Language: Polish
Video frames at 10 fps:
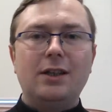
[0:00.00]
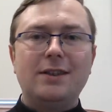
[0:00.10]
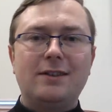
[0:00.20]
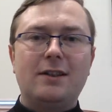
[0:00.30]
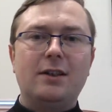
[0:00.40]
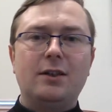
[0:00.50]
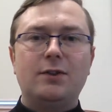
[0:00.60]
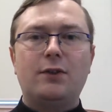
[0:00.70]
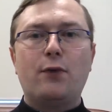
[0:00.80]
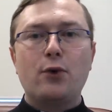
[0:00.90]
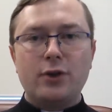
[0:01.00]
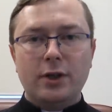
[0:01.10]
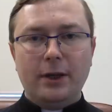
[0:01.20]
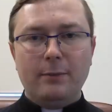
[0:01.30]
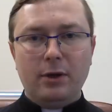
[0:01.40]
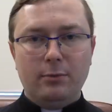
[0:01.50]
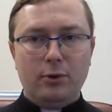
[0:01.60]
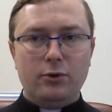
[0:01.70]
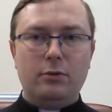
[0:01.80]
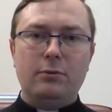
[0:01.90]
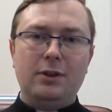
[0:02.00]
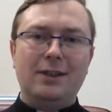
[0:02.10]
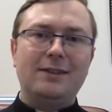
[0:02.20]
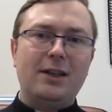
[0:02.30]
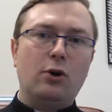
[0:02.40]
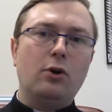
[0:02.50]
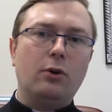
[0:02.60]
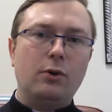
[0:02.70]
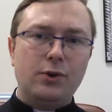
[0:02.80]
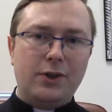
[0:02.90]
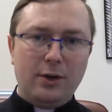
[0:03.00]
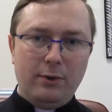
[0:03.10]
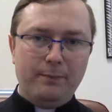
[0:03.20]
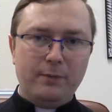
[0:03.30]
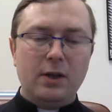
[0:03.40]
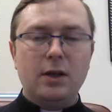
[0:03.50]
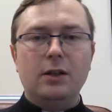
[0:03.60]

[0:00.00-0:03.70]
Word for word: jest stworzeniem Bożym, jest jego dziełem,